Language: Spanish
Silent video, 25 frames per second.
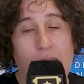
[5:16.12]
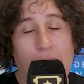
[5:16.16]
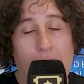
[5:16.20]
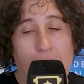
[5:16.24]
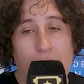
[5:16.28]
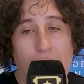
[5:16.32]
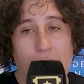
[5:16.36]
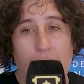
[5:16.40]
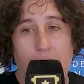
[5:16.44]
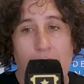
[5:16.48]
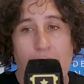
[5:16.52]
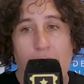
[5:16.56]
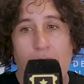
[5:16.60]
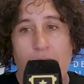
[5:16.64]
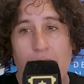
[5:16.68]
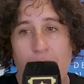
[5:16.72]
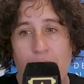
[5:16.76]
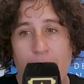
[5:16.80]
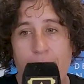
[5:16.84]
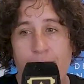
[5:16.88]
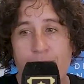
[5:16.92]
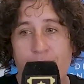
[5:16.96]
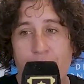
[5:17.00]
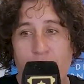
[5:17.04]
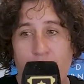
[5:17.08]

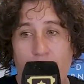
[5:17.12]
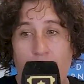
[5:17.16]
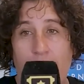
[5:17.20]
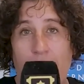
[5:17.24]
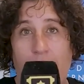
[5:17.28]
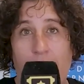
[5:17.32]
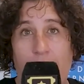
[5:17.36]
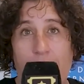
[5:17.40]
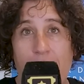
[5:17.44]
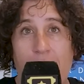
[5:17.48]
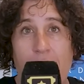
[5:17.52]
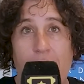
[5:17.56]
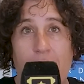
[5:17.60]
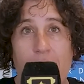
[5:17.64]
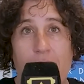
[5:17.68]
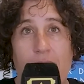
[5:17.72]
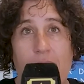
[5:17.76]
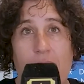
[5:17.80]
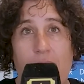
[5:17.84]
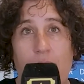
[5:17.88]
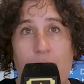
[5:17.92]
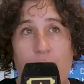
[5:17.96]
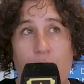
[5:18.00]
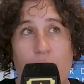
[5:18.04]
eh, la vela del